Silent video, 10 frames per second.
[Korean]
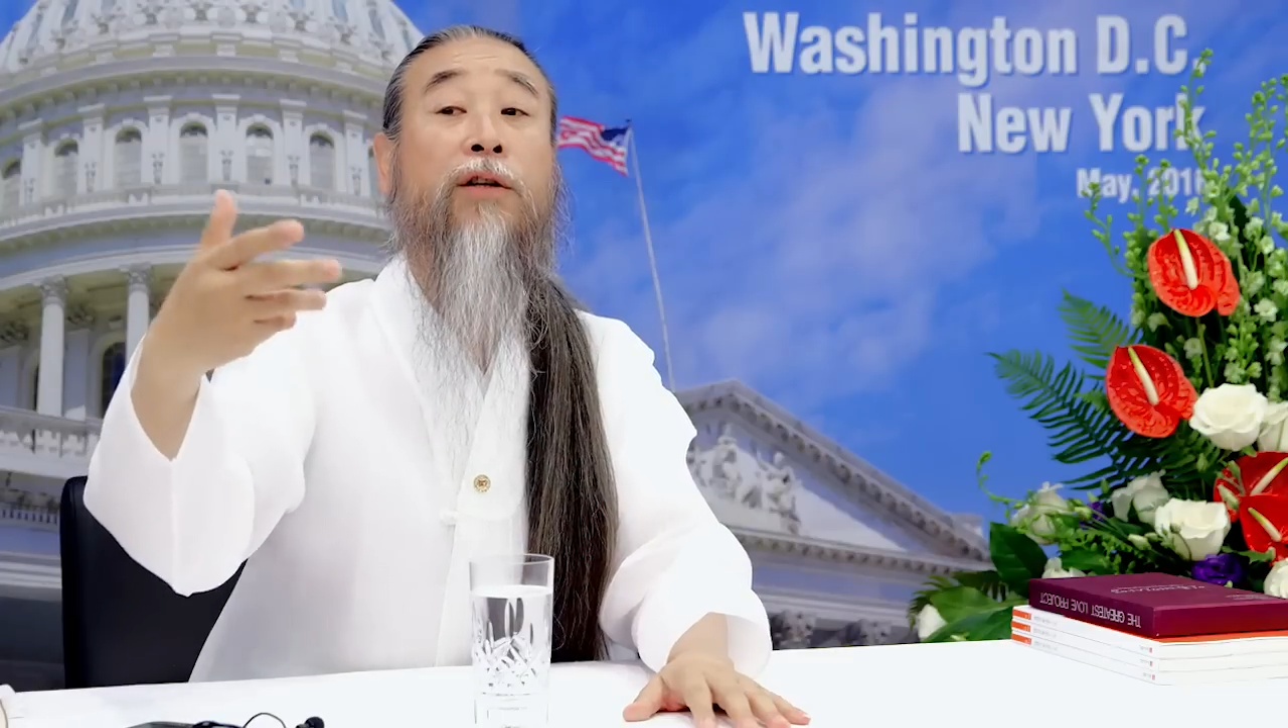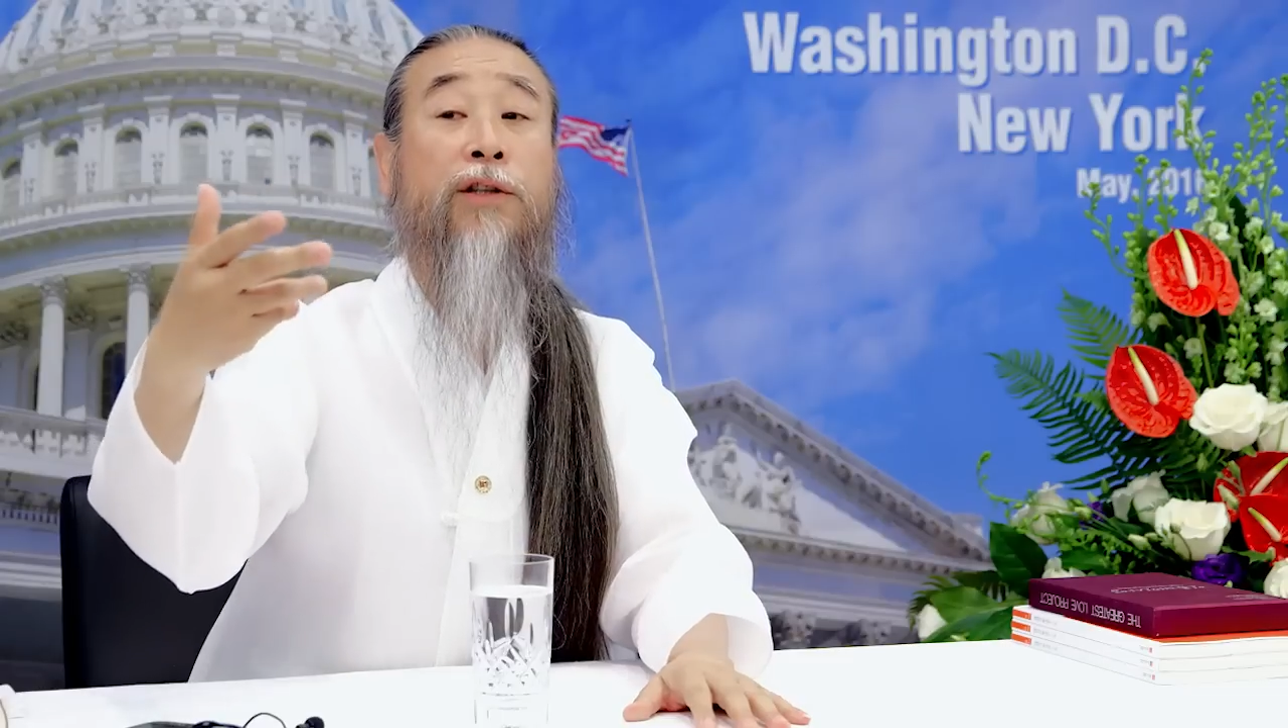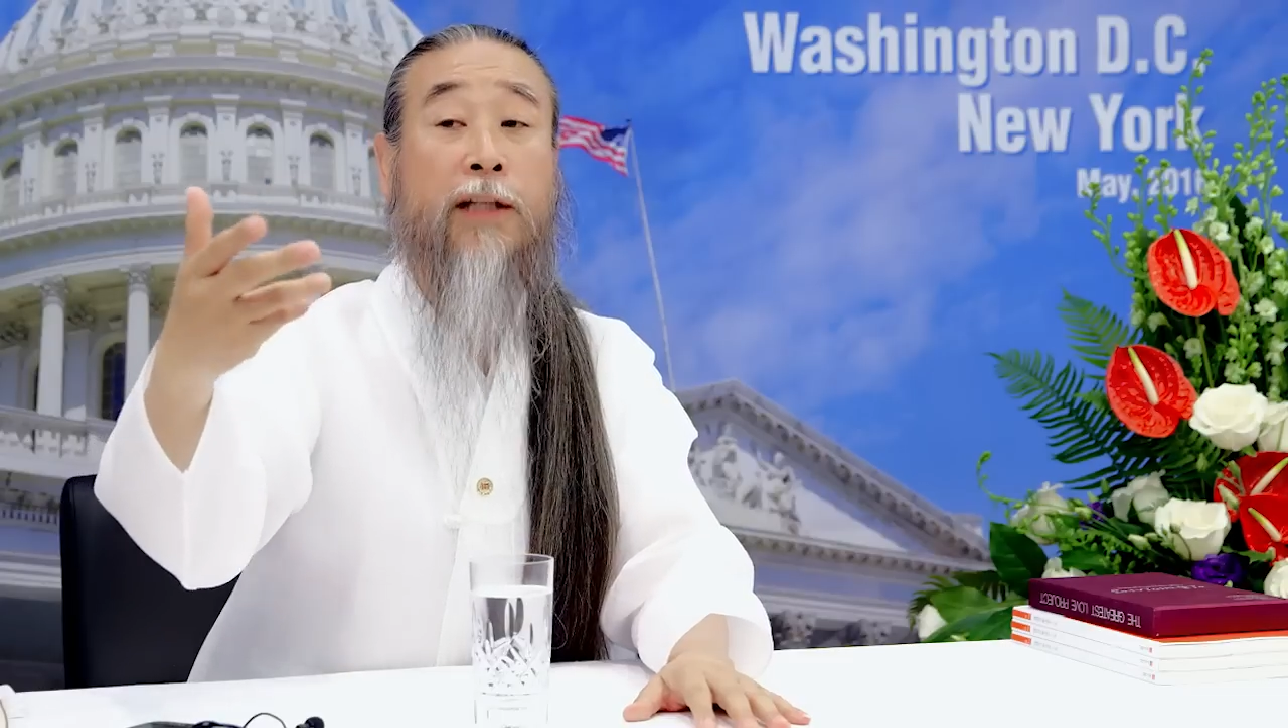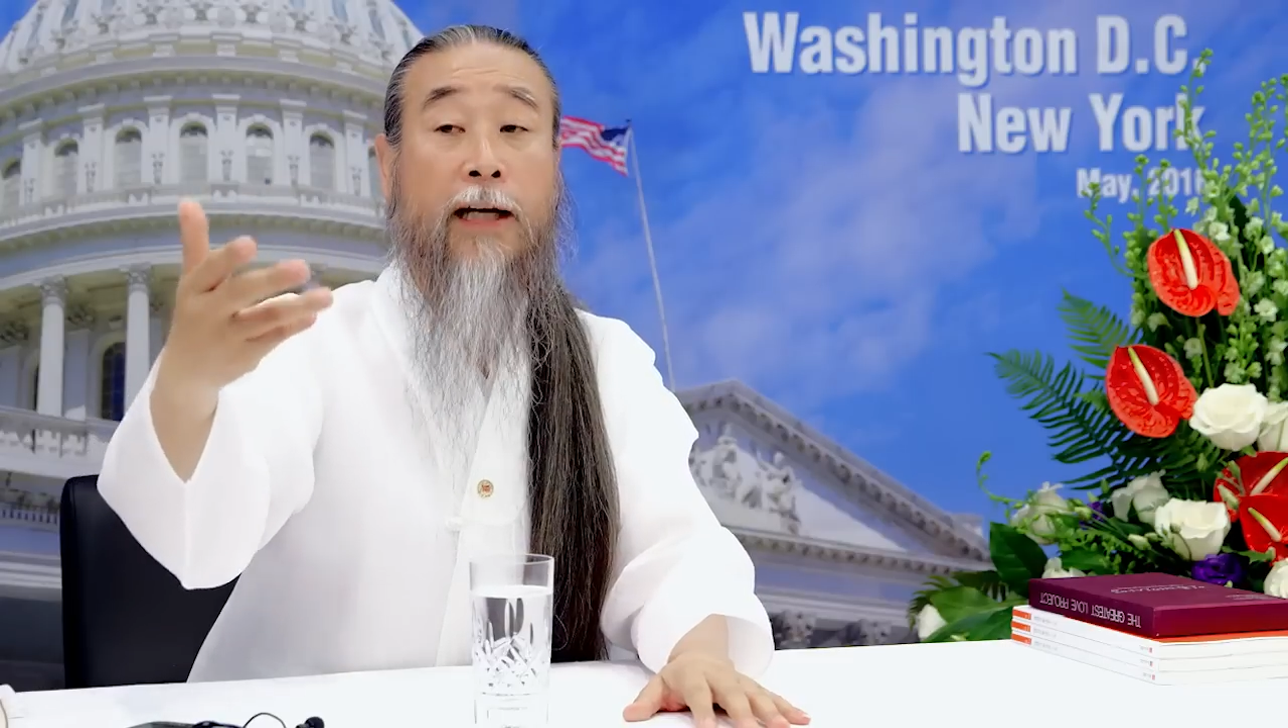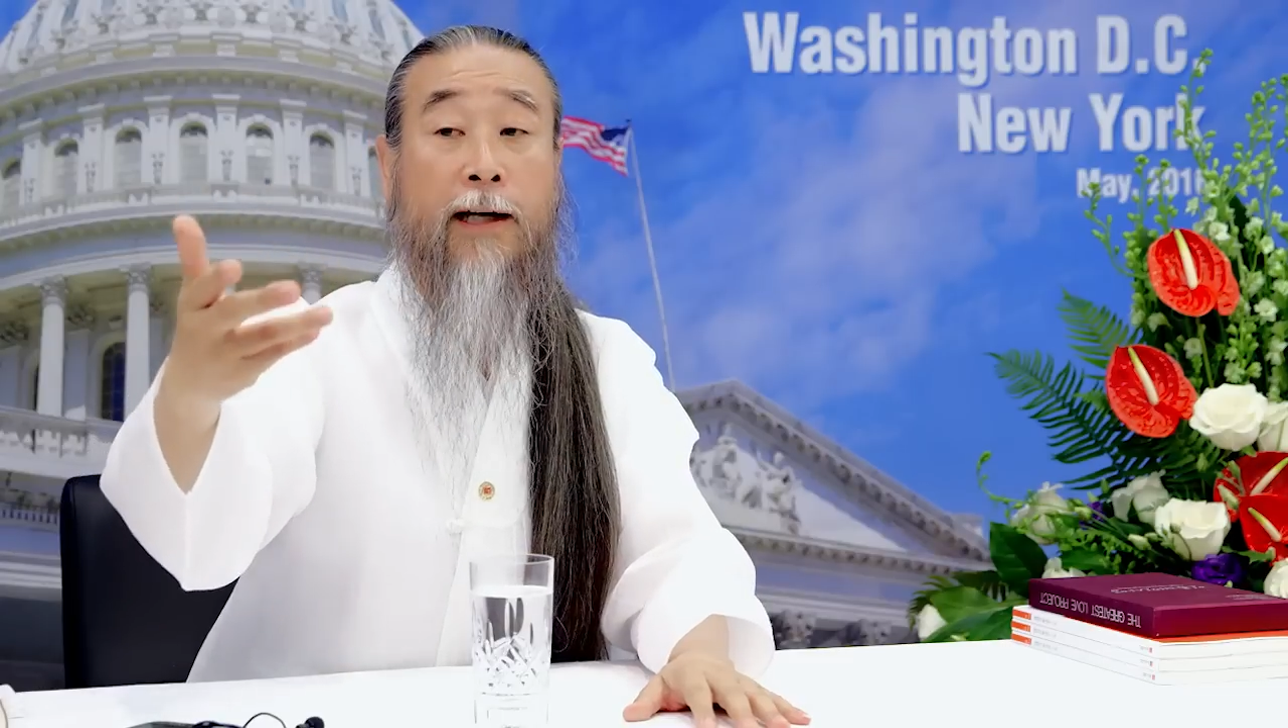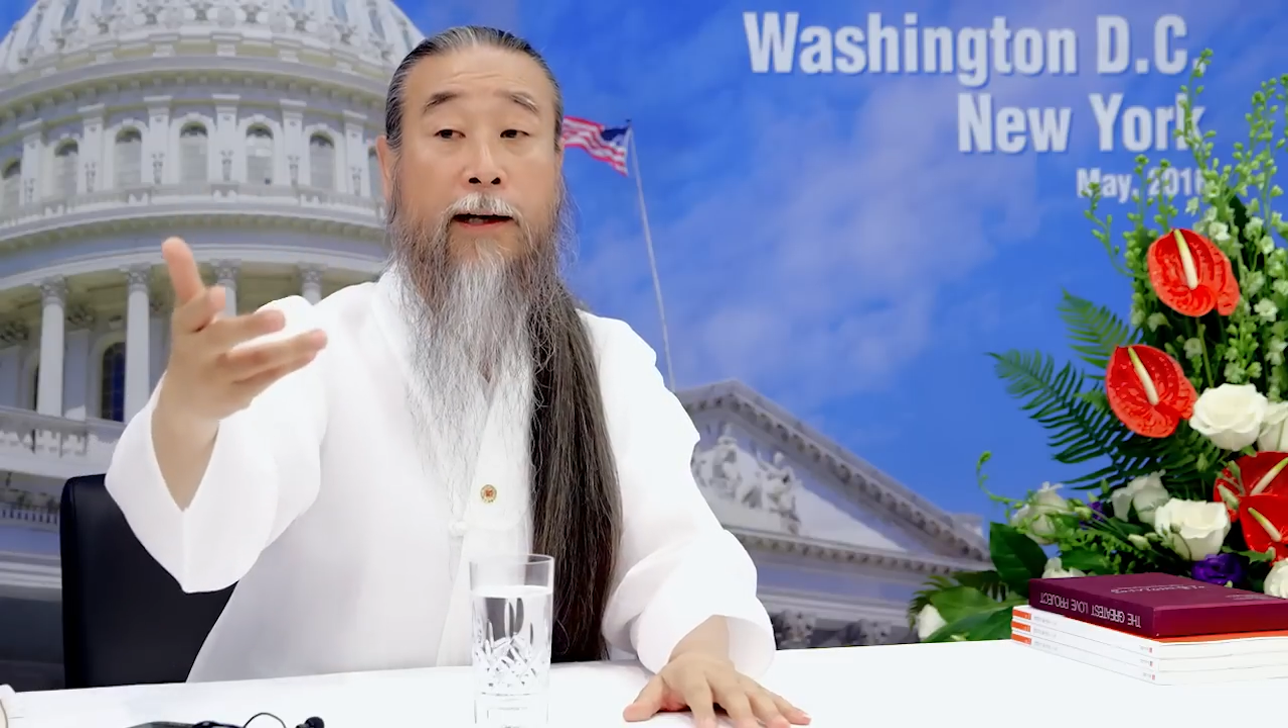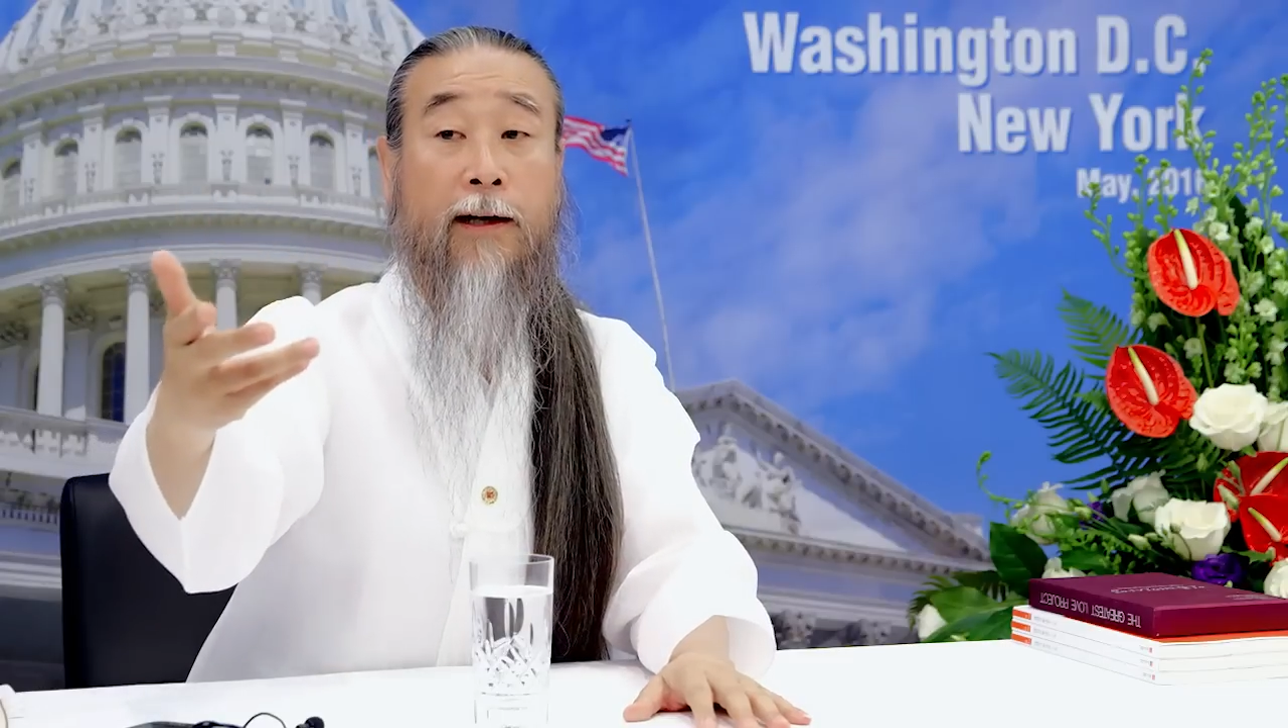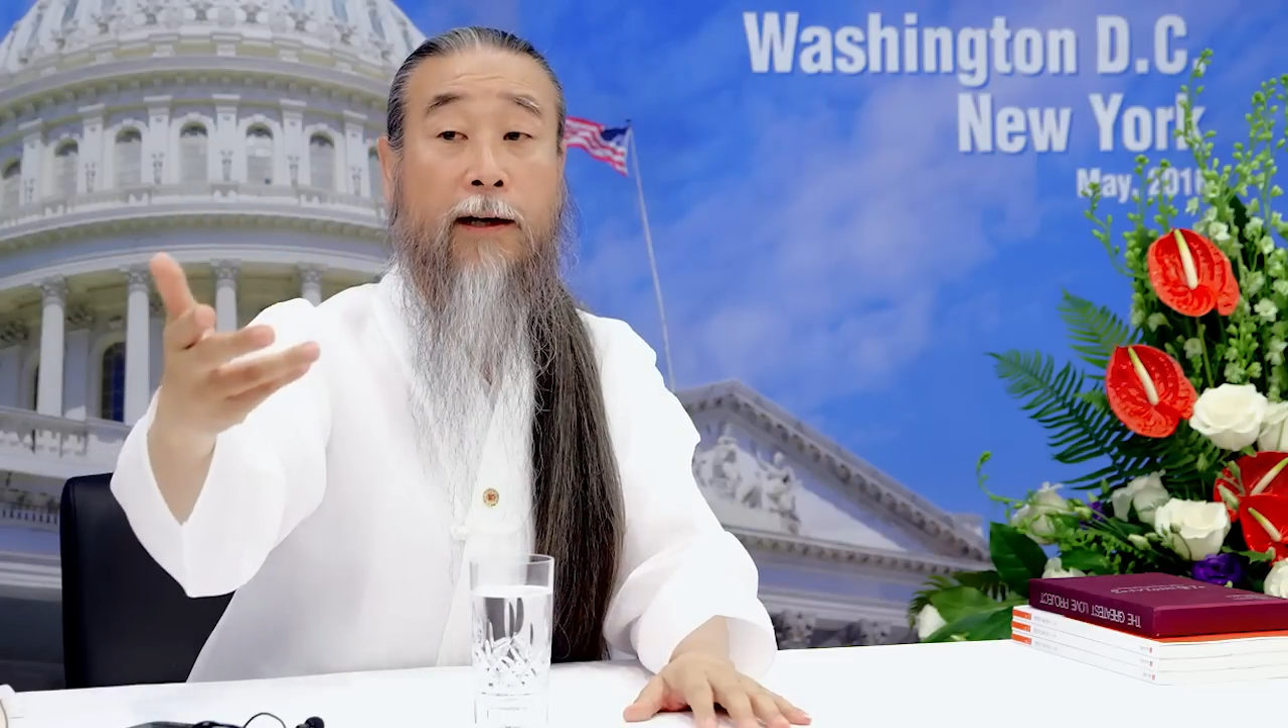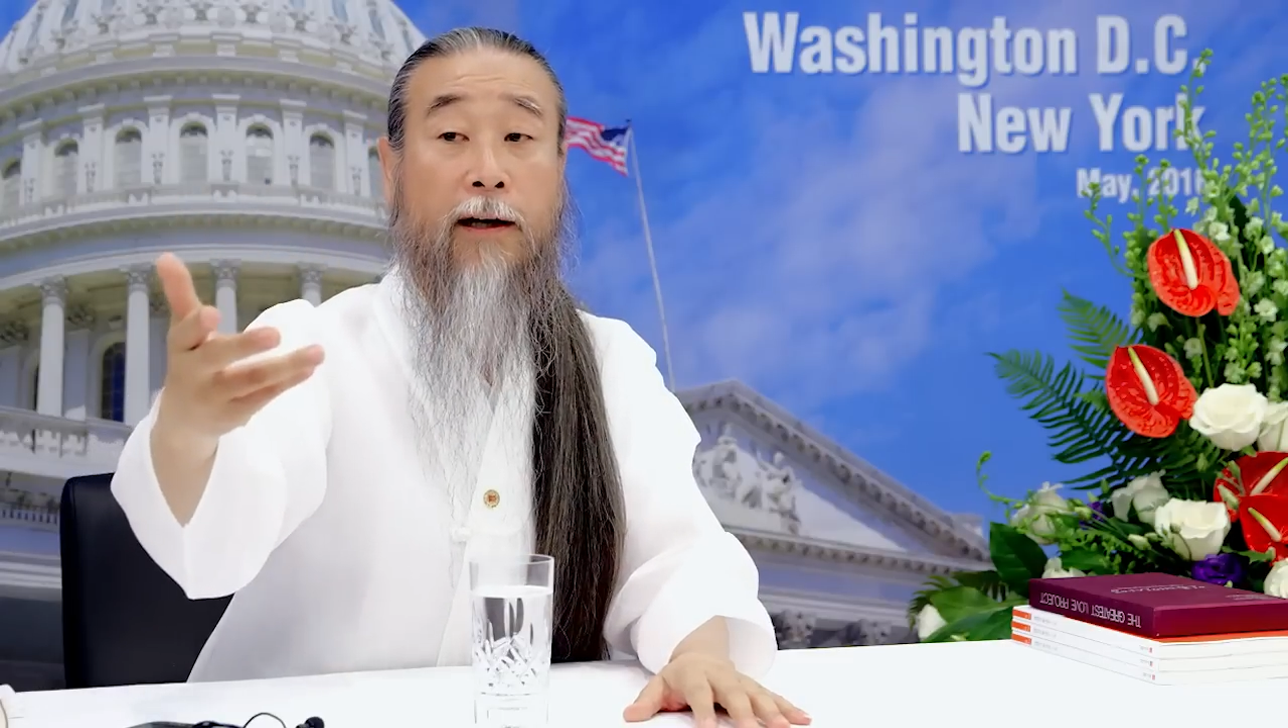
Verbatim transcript: 것이다.